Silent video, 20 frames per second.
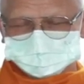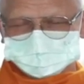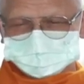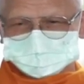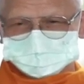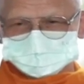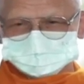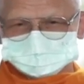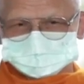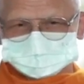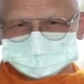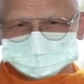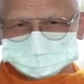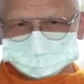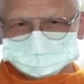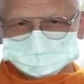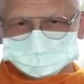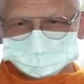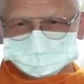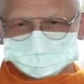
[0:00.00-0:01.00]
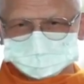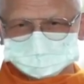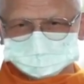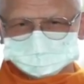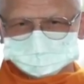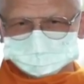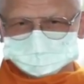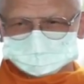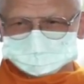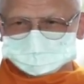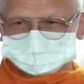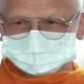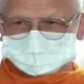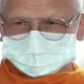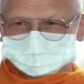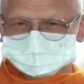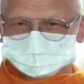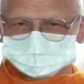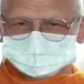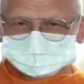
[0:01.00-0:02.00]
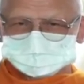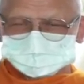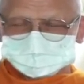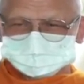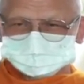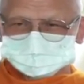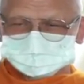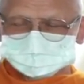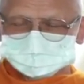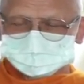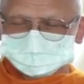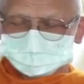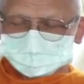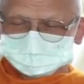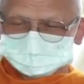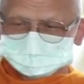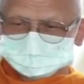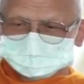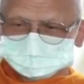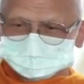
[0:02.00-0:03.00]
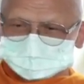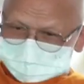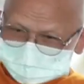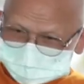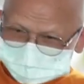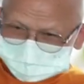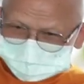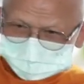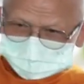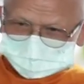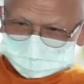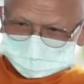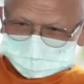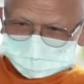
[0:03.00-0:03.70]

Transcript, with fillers: ข้าพเจ้าผู้ว่าอยู่จะประพฤติตาม ซึ่งความตัดสรุดีพุทธ